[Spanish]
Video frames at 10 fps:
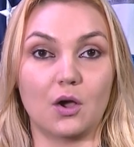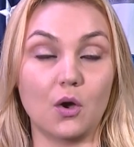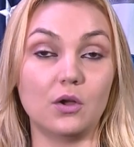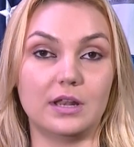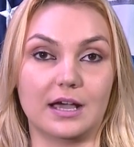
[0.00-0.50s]

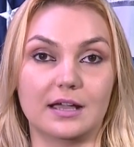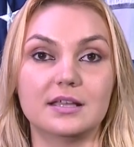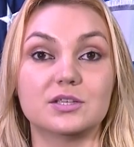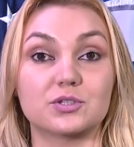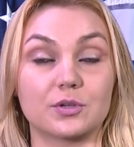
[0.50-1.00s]
Hola,
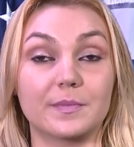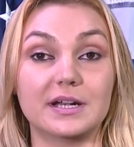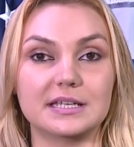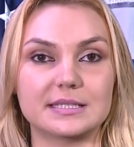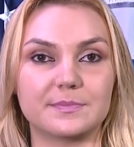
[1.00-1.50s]
soy
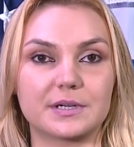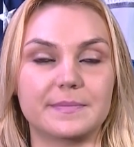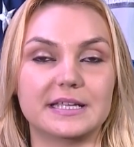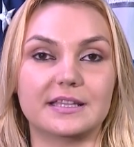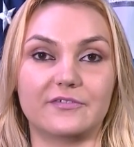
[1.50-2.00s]
Marlis
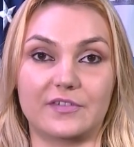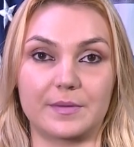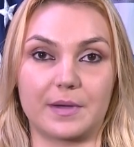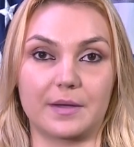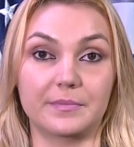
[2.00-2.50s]
Berbick de
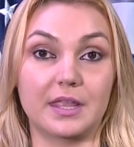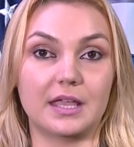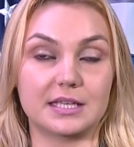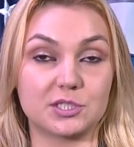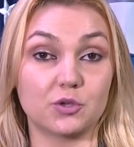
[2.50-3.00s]
FEMA.
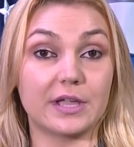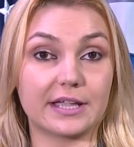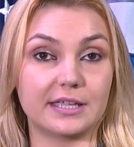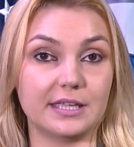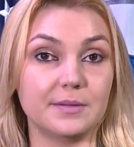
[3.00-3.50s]
Estoy
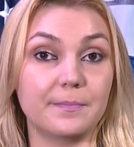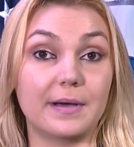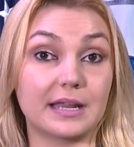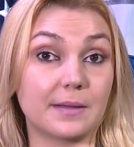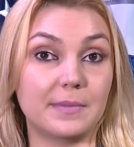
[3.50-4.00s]
aquí
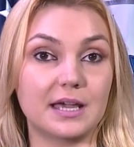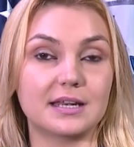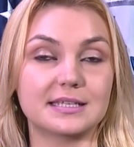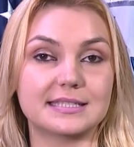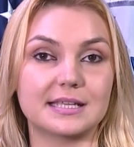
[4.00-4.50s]
para
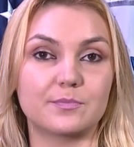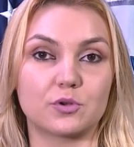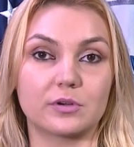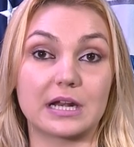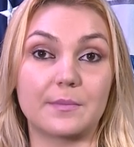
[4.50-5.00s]
hablarles del
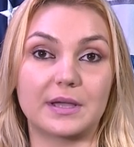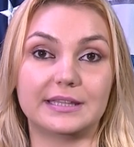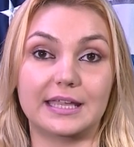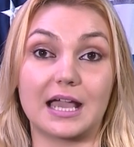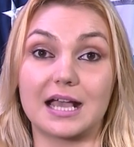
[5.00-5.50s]
programa
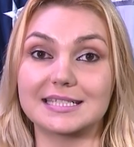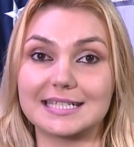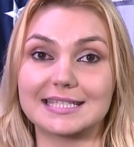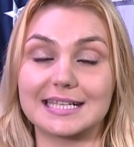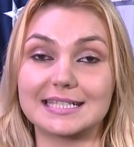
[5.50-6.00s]
de
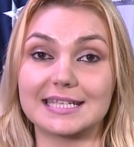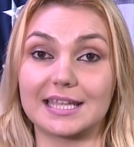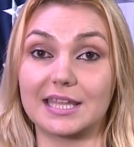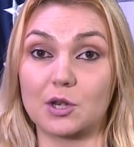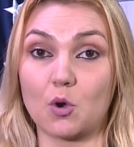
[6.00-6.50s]

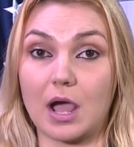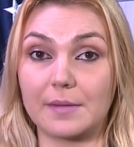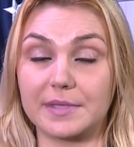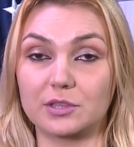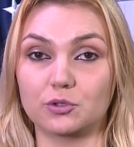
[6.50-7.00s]
asistencia de
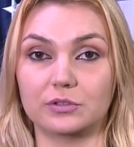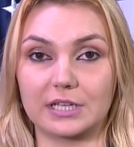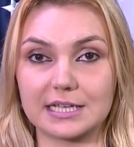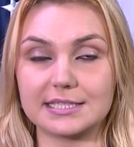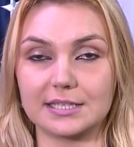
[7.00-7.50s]
alojamiento
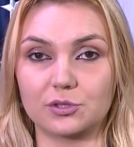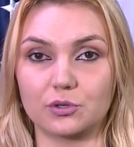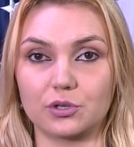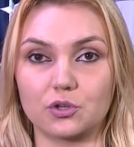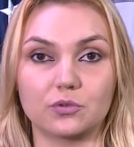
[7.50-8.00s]

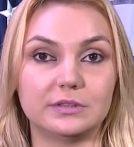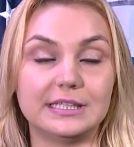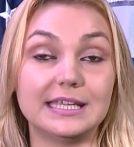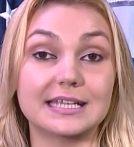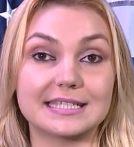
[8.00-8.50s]
transitorio
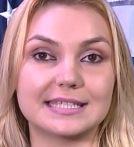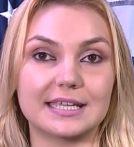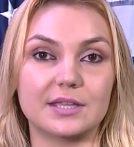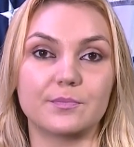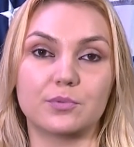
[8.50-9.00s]

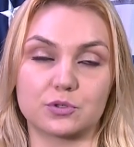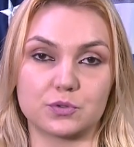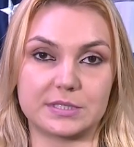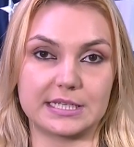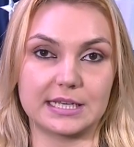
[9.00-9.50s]
TSA por
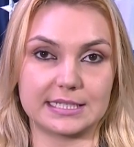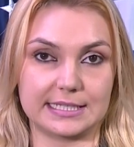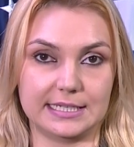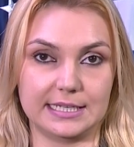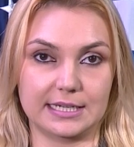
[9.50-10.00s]
sus
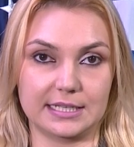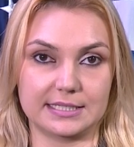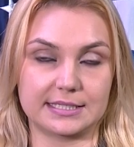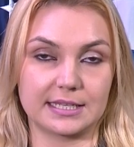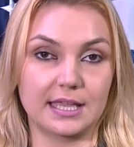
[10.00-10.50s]
siglas en inglés.